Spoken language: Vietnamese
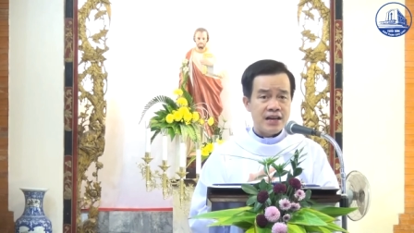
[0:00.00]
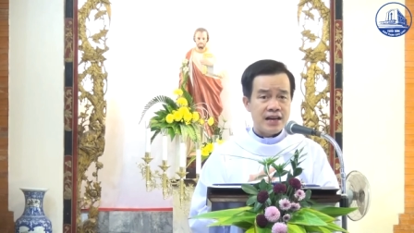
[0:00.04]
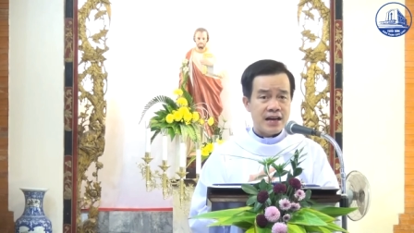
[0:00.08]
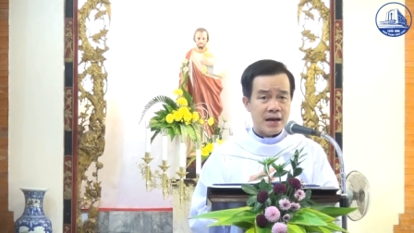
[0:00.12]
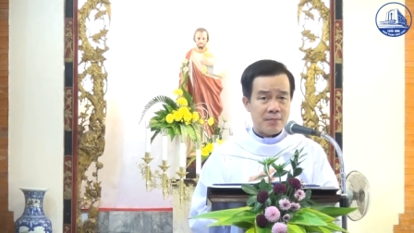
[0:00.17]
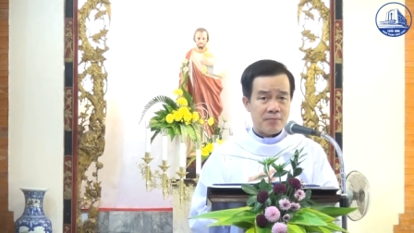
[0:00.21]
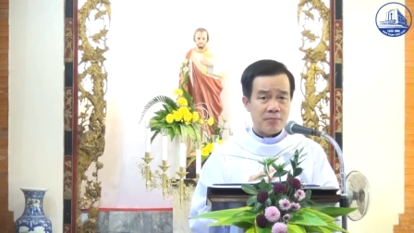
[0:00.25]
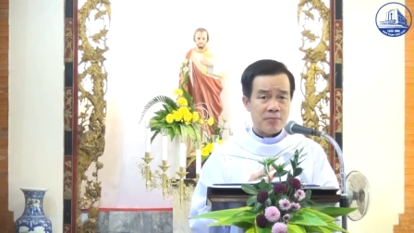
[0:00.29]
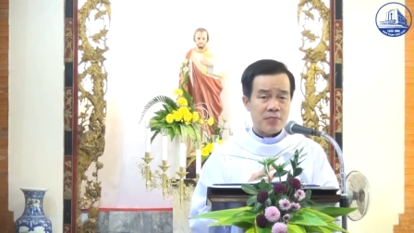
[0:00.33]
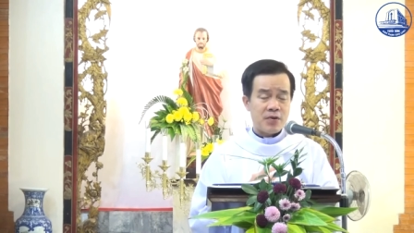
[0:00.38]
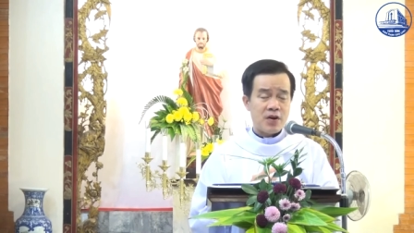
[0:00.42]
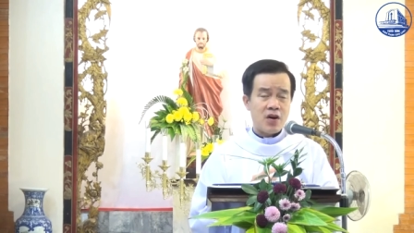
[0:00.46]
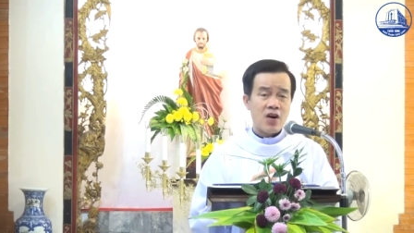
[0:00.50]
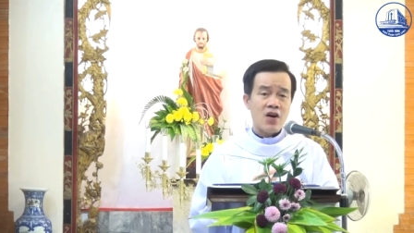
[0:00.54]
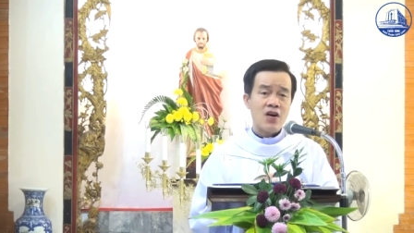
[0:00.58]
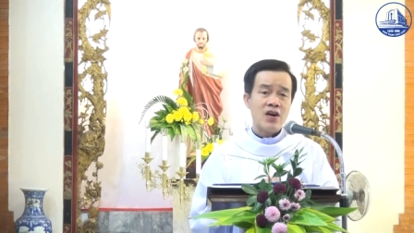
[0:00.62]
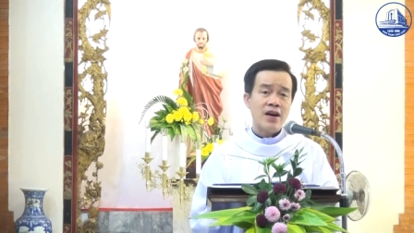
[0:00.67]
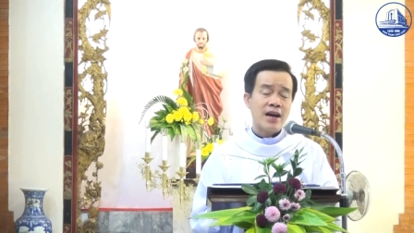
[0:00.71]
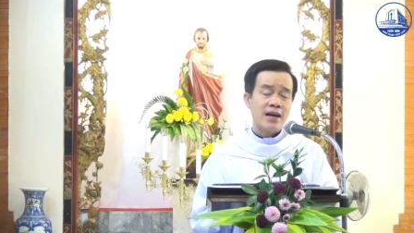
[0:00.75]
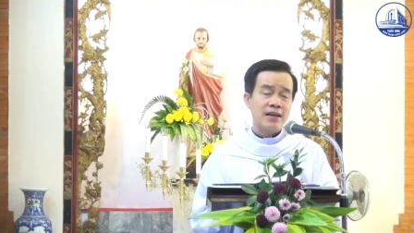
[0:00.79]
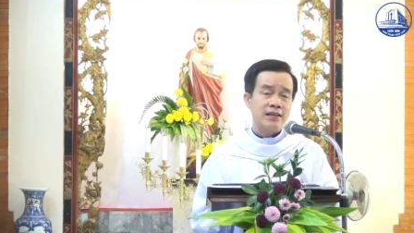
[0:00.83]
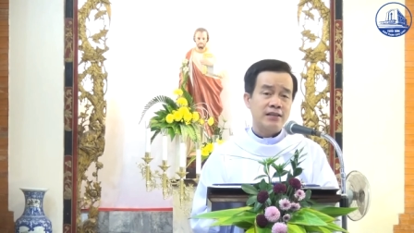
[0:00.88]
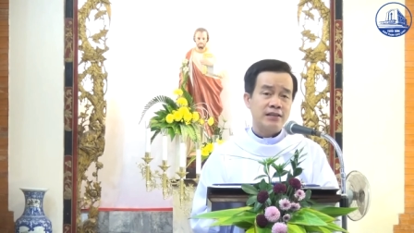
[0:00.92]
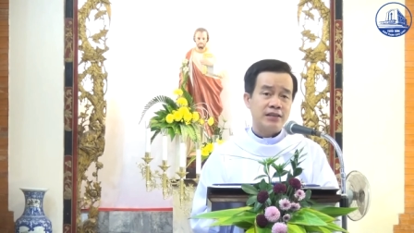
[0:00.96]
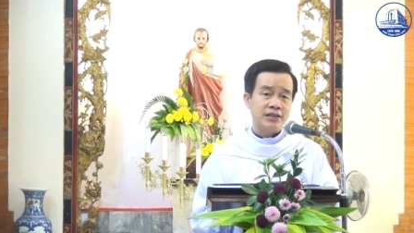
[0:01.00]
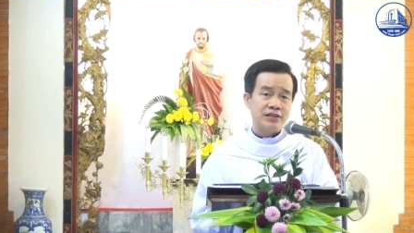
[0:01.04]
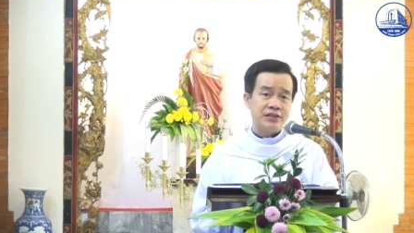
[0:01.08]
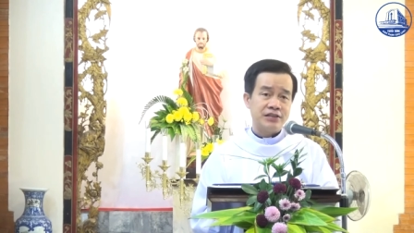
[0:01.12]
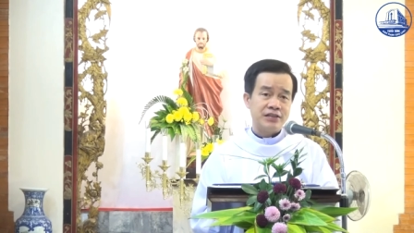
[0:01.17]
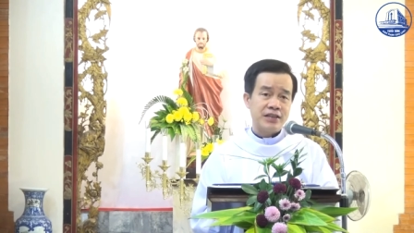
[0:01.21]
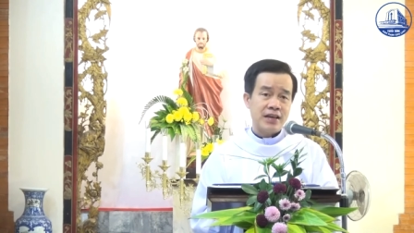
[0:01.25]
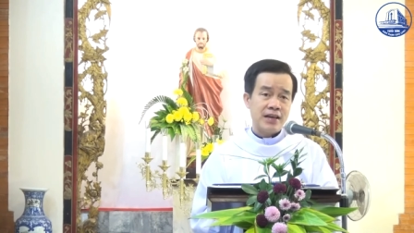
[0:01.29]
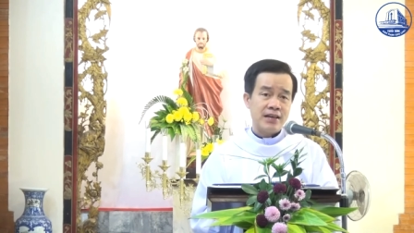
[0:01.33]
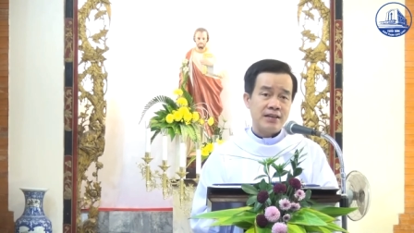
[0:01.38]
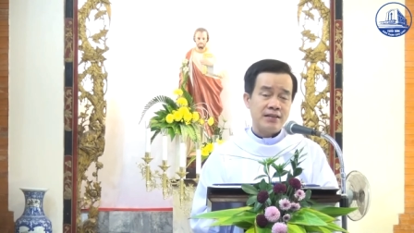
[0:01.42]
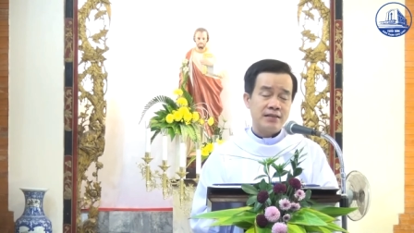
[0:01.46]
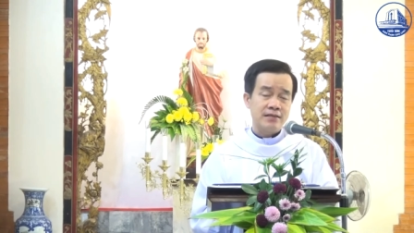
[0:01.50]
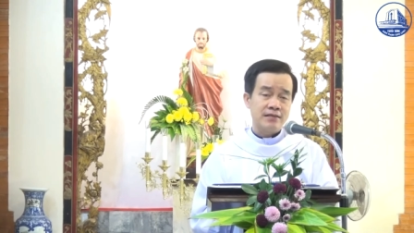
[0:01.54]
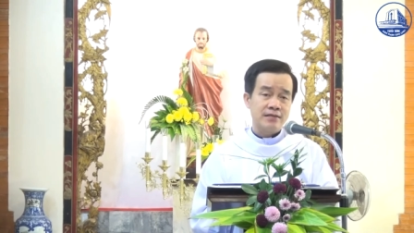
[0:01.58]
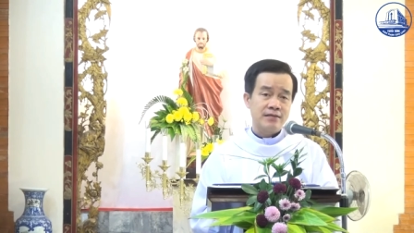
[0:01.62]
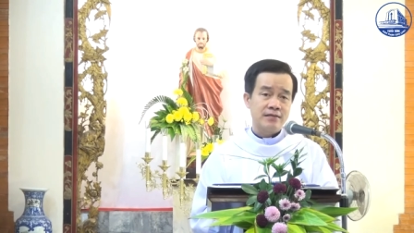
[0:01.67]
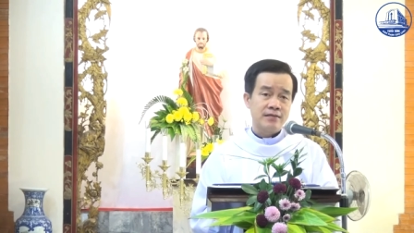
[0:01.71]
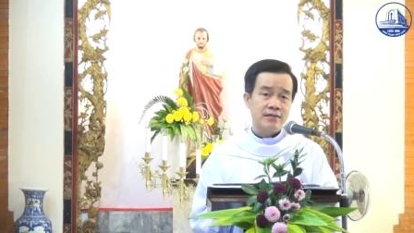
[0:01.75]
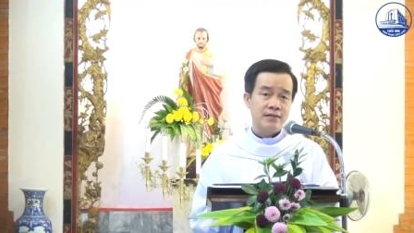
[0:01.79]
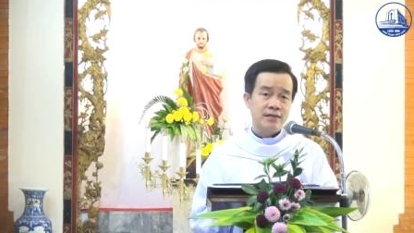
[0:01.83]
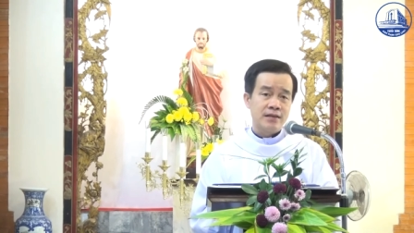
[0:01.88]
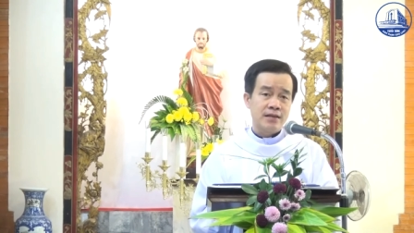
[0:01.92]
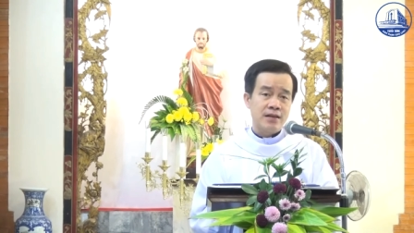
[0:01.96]
gặp khó khăn thử thách
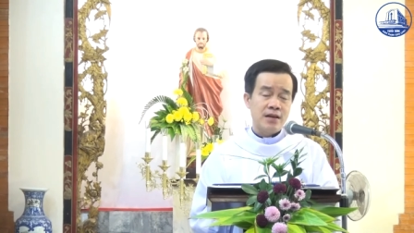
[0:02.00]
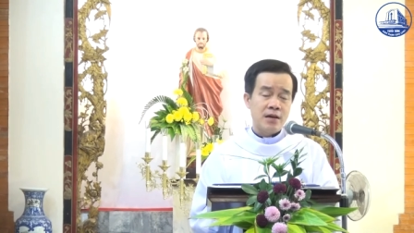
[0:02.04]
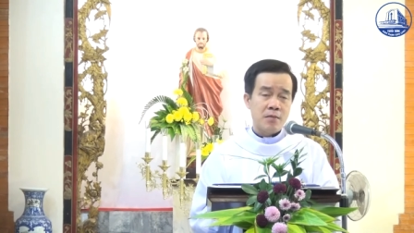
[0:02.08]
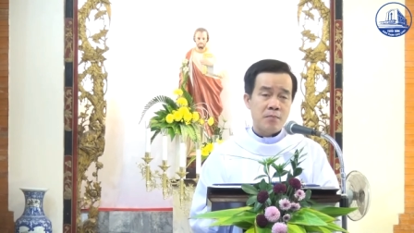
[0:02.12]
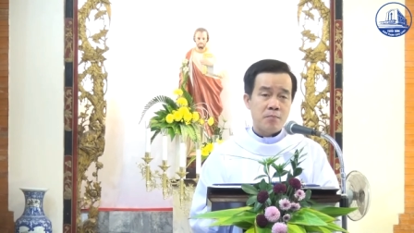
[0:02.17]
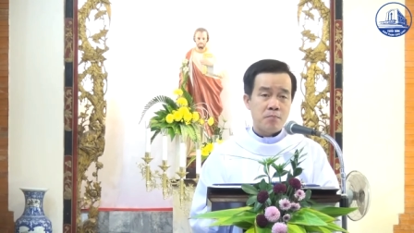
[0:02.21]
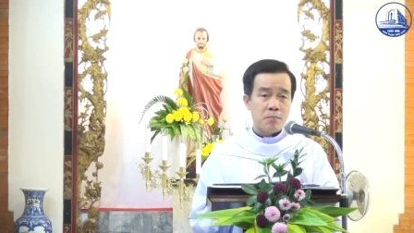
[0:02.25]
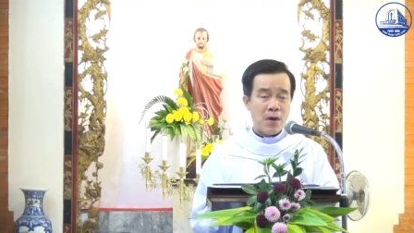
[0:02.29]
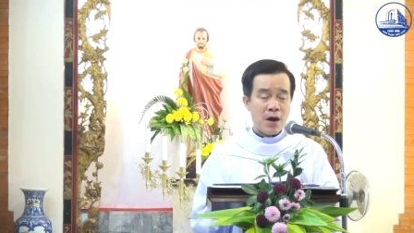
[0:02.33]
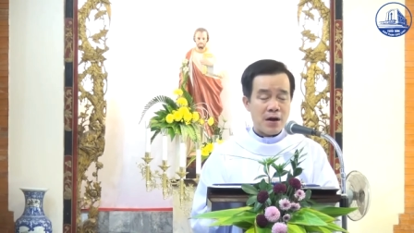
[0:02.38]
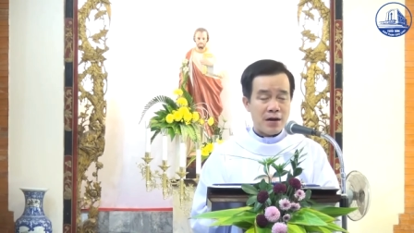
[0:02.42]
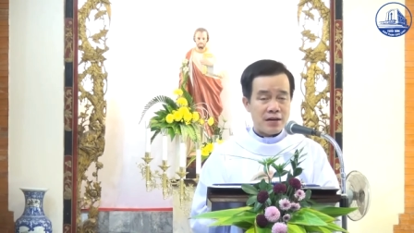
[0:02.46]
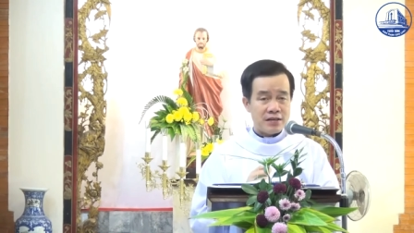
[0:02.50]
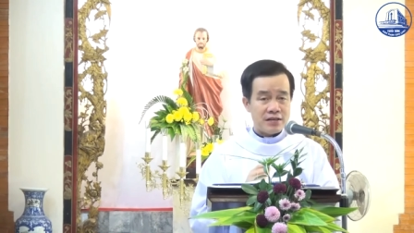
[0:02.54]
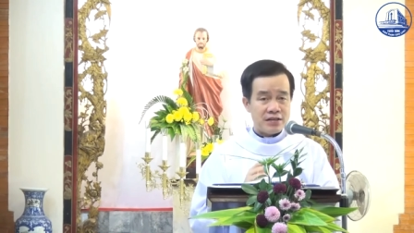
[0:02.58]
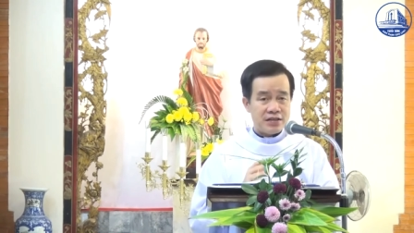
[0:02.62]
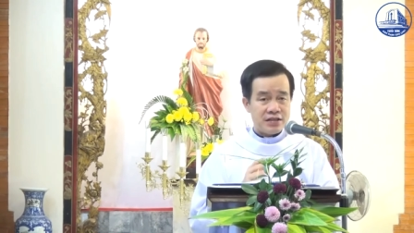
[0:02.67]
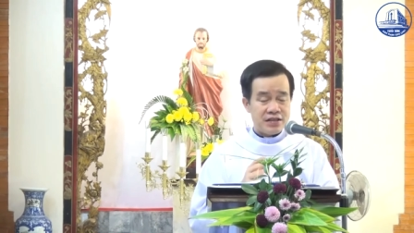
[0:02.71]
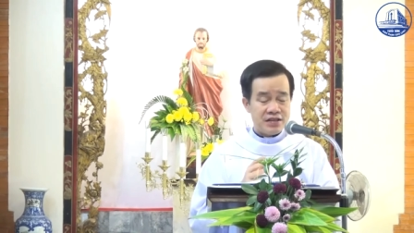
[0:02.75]
mà